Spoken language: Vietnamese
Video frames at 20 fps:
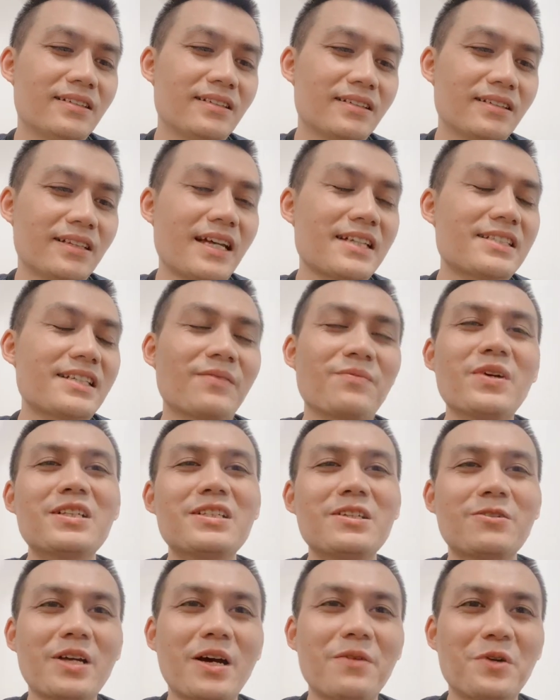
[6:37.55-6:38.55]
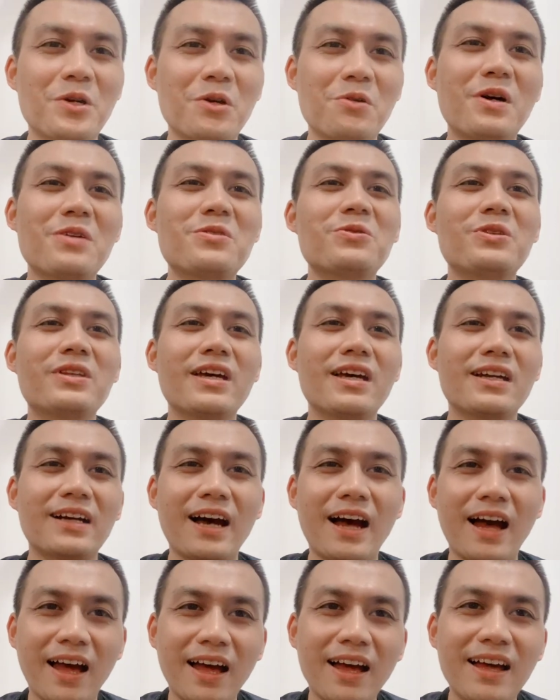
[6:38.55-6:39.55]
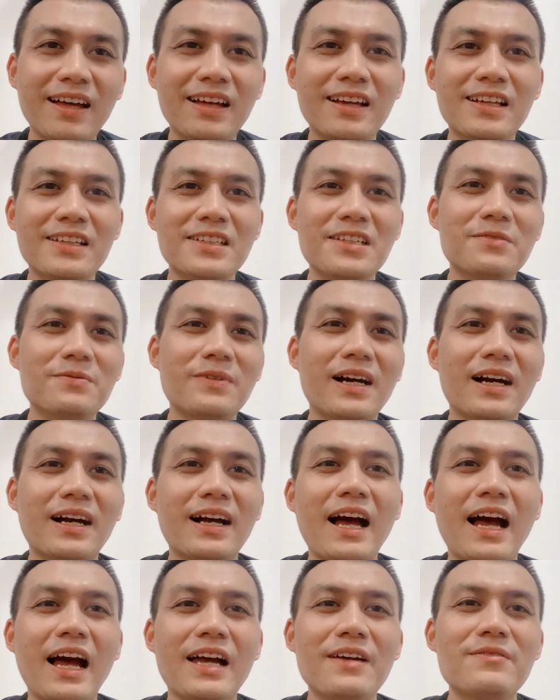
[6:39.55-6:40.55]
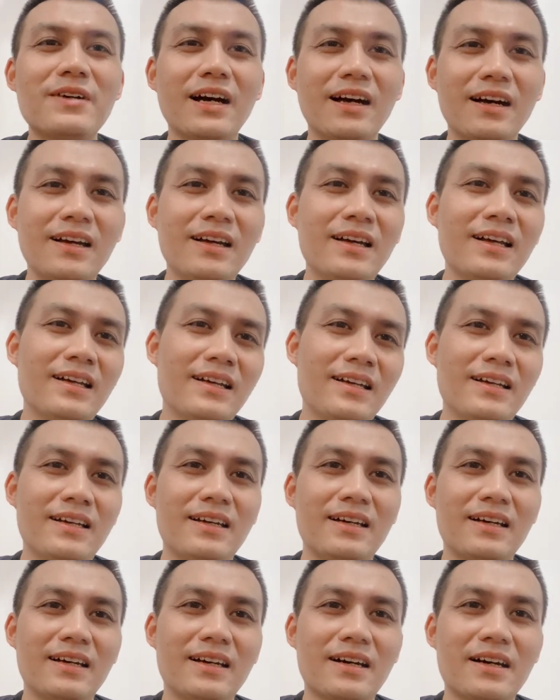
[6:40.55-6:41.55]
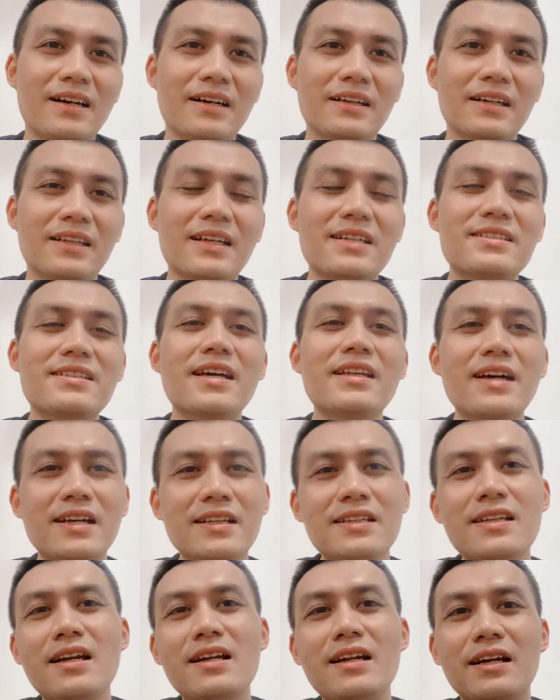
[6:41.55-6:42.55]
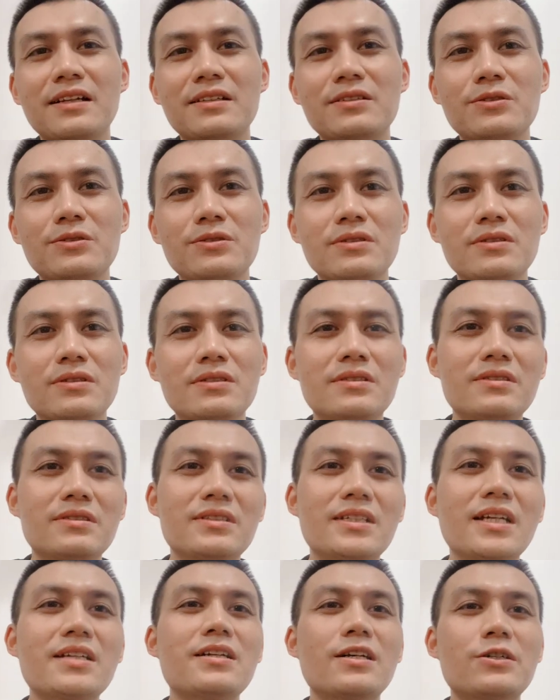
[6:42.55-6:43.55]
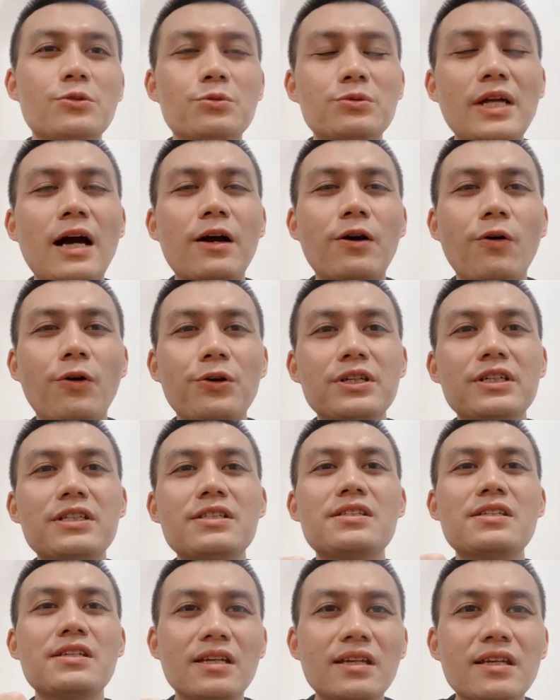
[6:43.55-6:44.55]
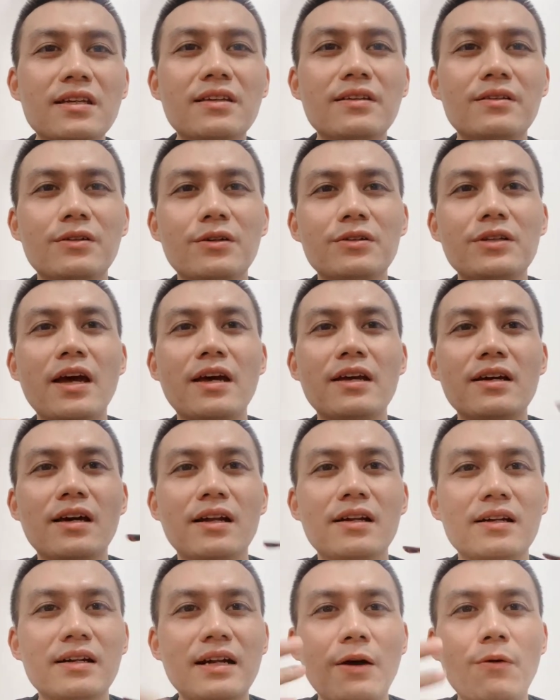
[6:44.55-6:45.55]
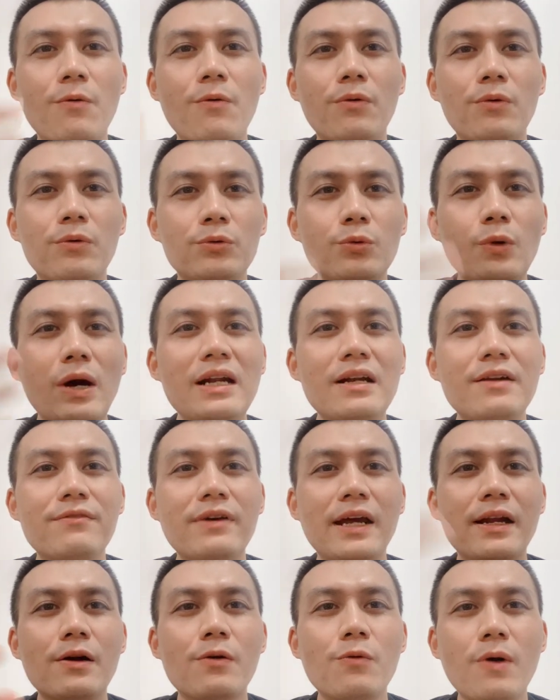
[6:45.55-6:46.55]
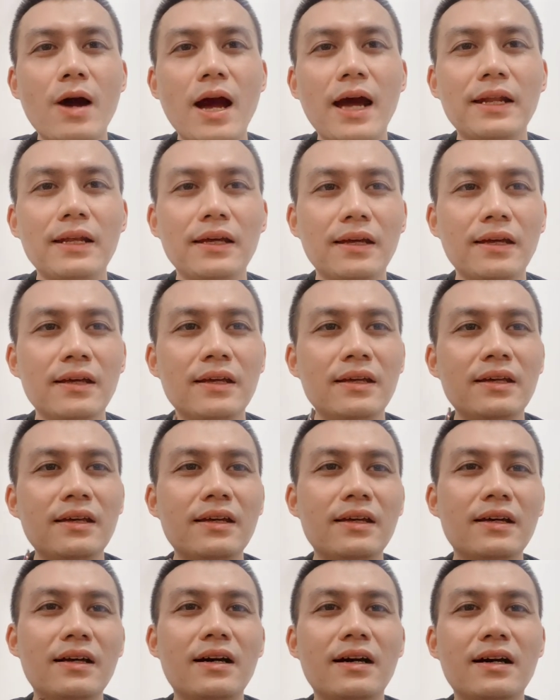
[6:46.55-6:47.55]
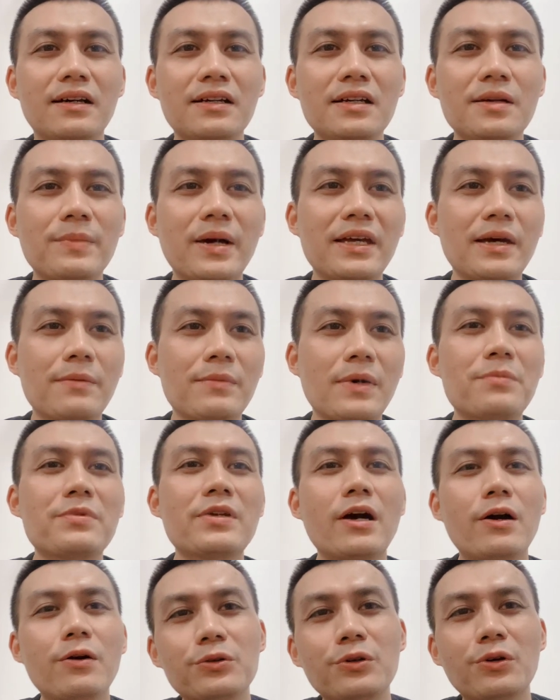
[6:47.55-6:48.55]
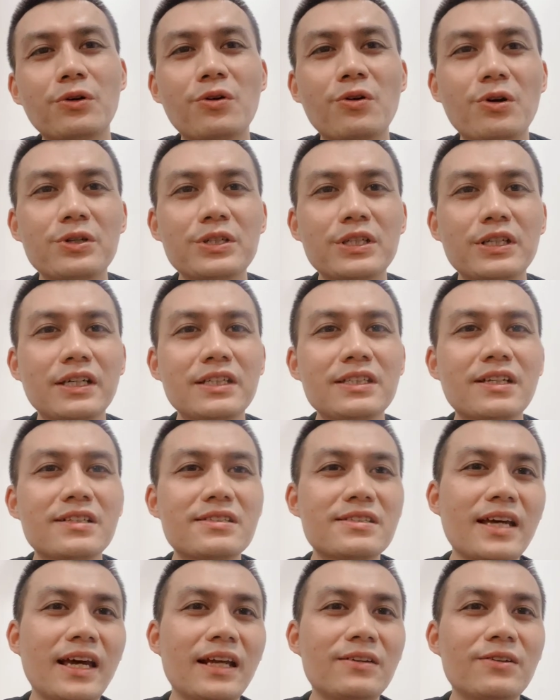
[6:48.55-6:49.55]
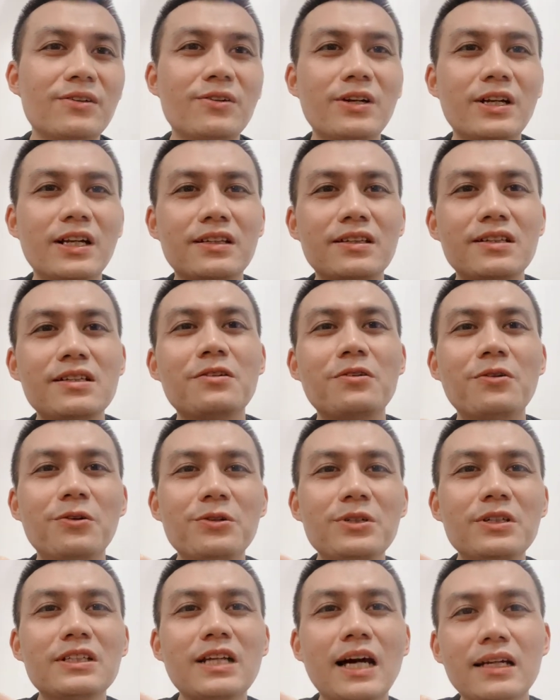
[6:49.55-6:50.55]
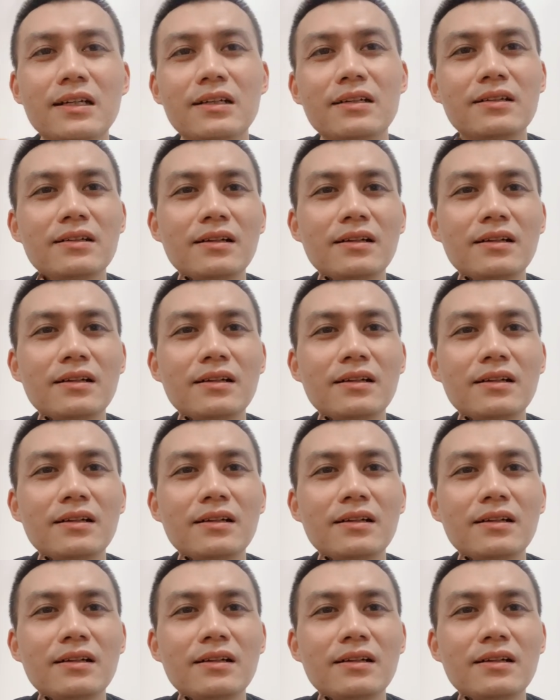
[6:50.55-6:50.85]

người ta chẳng biết trong nhà mình có bao nhiêu tiền cả, nhưng mà cái mà người ta dễ thấy nhất là trên người chúng ta có những cái gì, nó thể hiện ra toát ra vẻ ra ngoài, thì khi mà anh em gặp nhau nó có những cái nhận xét nó gọi là tương đối đúng đắn.